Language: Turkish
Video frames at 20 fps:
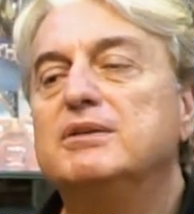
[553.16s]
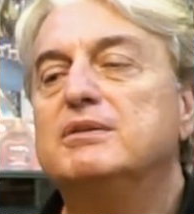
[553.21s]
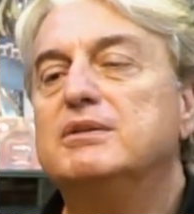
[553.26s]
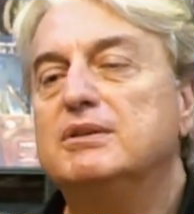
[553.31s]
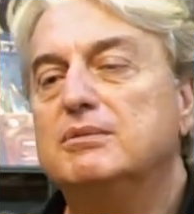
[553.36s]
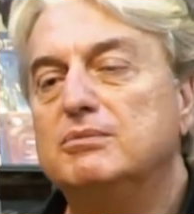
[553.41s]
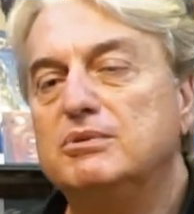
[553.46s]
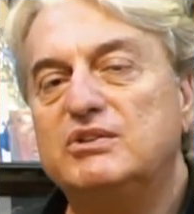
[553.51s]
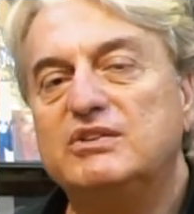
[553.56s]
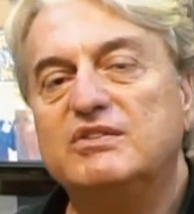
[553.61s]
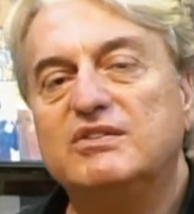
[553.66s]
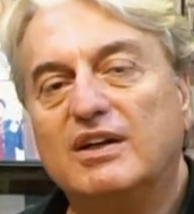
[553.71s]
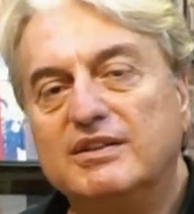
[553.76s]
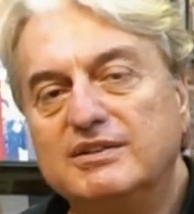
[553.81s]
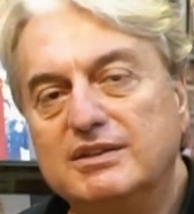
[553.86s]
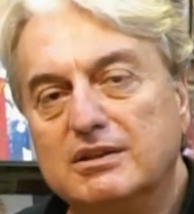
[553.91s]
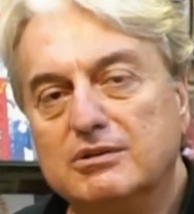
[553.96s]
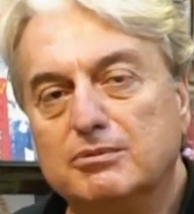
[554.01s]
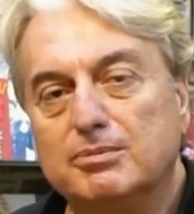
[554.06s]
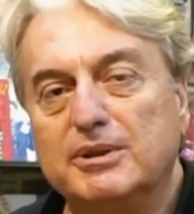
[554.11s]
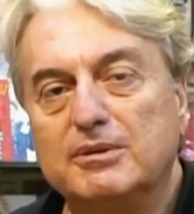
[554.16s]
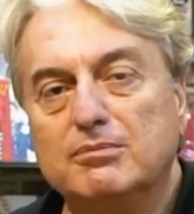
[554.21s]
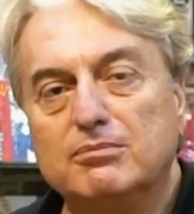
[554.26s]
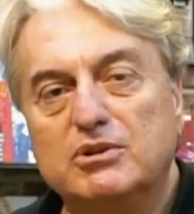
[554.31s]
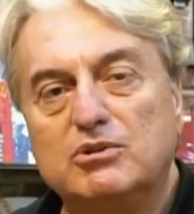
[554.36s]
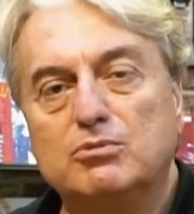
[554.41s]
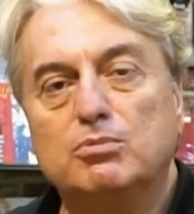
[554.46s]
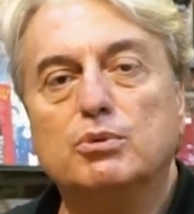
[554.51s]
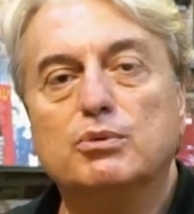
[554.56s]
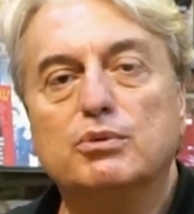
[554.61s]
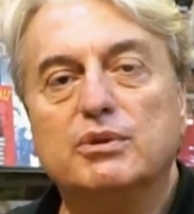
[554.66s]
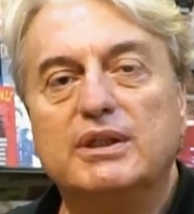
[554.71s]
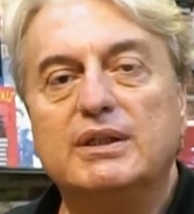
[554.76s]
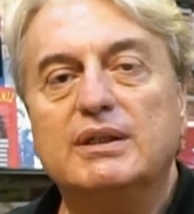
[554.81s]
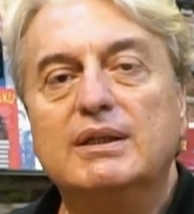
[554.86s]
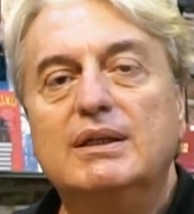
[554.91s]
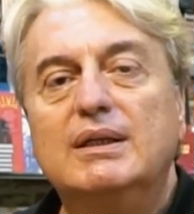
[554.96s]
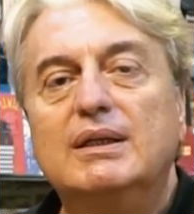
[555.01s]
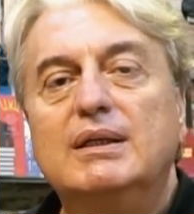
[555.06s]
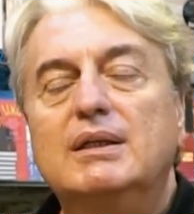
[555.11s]
gittiğimizi zannetmeyin. Biz burada
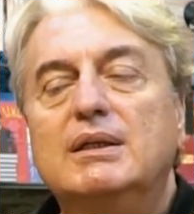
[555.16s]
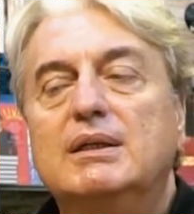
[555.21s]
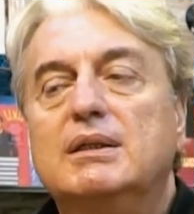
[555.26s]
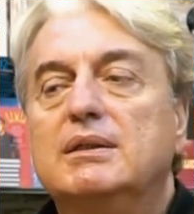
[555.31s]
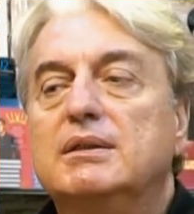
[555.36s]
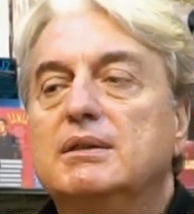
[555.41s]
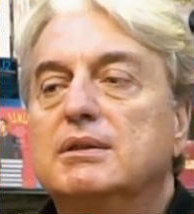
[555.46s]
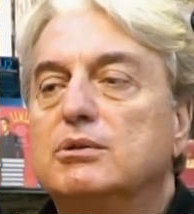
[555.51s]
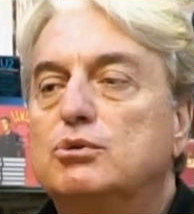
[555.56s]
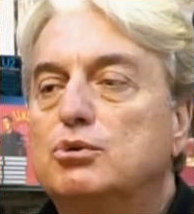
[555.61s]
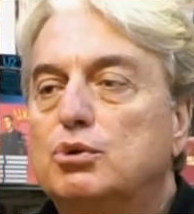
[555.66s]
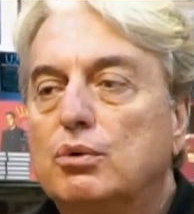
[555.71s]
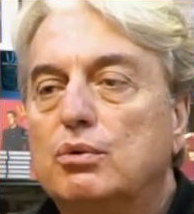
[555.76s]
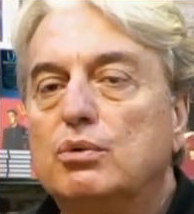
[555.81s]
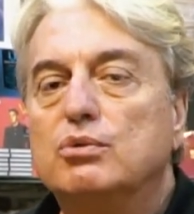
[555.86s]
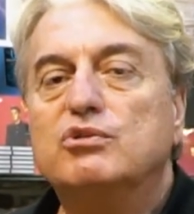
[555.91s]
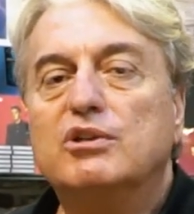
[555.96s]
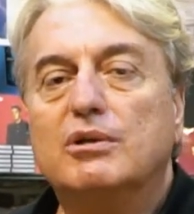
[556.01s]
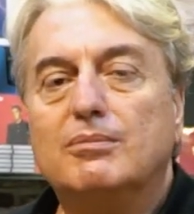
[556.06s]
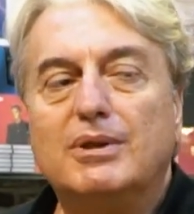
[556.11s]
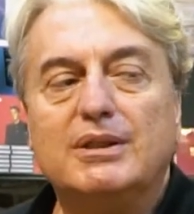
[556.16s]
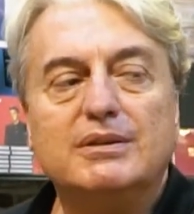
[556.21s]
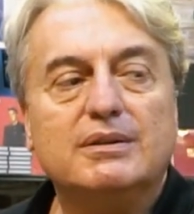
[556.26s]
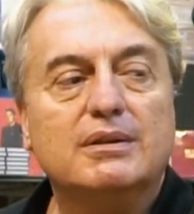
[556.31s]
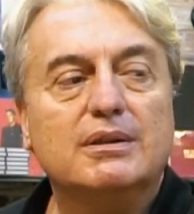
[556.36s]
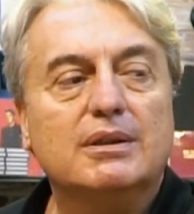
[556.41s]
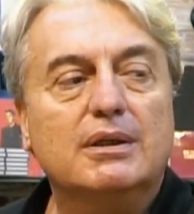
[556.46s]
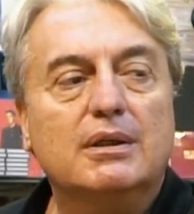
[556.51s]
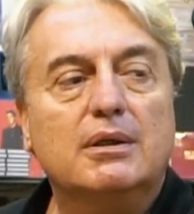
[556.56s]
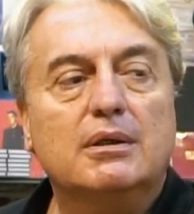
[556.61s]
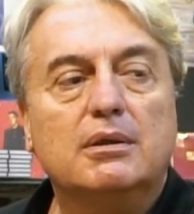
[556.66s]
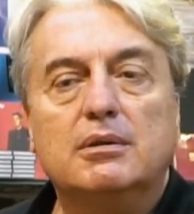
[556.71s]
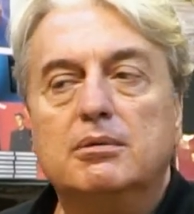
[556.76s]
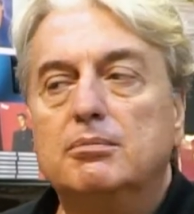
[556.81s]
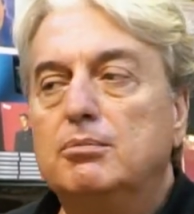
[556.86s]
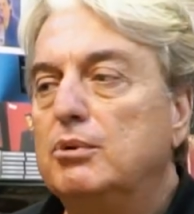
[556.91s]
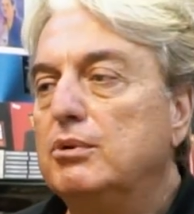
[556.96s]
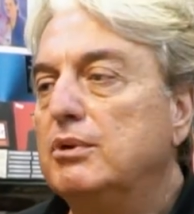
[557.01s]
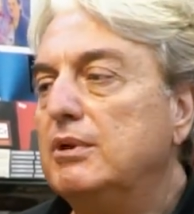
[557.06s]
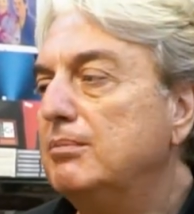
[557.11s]
e, çoğu zaman
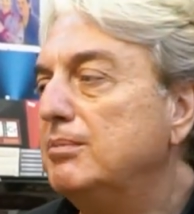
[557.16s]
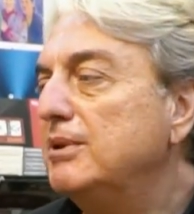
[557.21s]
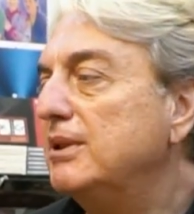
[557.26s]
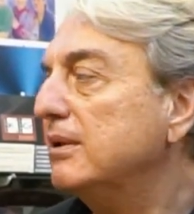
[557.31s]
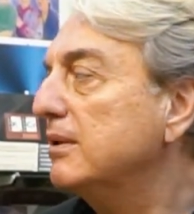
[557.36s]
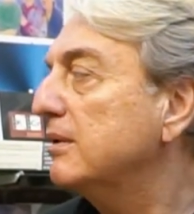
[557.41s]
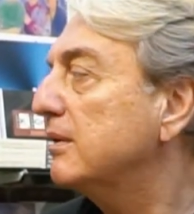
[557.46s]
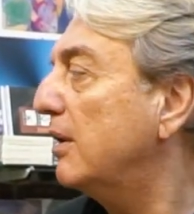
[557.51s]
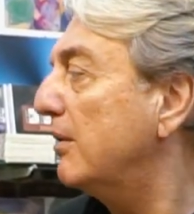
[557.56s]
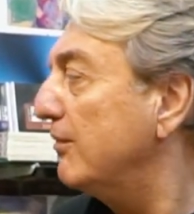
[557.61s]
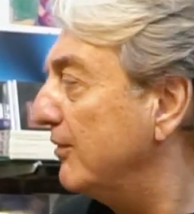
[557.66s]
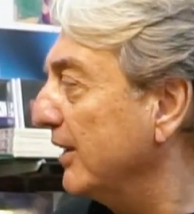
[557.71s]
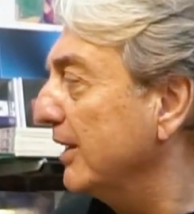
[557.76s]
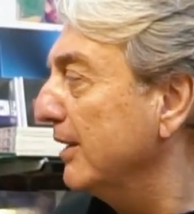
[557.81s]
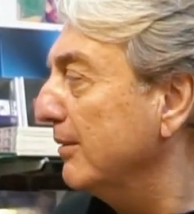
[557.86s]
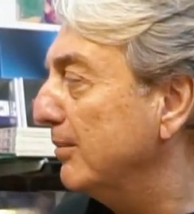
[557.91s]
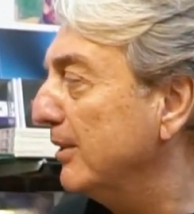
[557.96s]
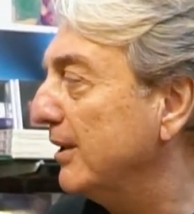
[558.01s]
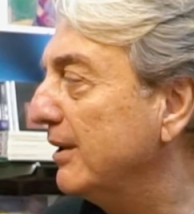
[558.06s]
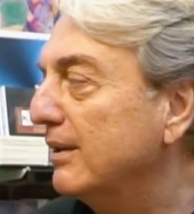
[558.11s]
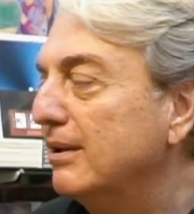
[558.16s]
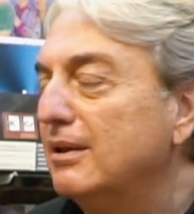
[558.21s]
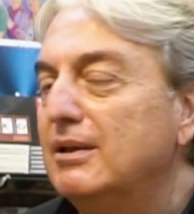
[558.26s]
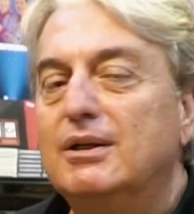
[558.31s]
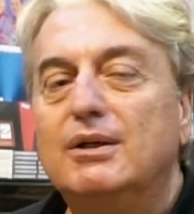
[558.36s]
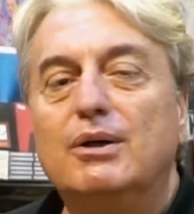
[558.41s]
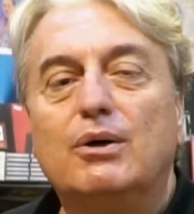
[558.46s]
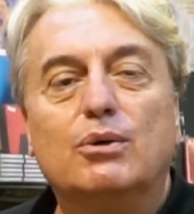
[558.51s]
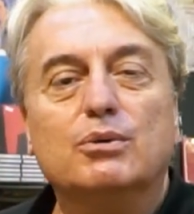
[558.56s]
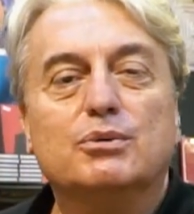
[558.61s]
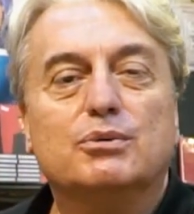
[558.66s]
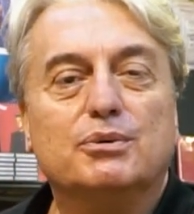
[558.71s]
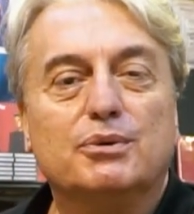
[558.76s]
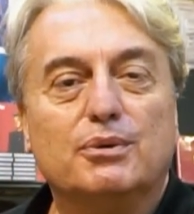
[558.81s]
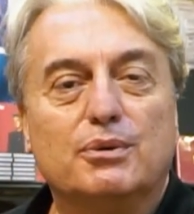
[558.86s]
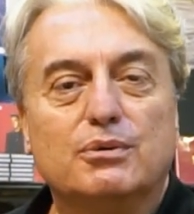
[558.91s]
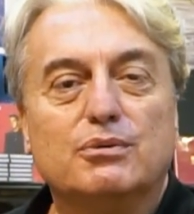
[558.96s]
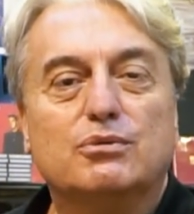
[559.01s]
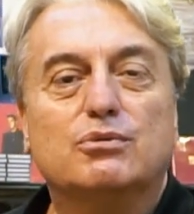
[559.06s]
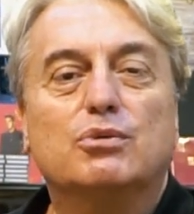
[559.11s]
e, böyle bir kafe gibi
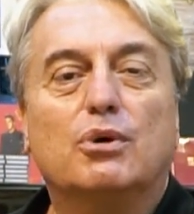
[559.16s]
oturuyoruz.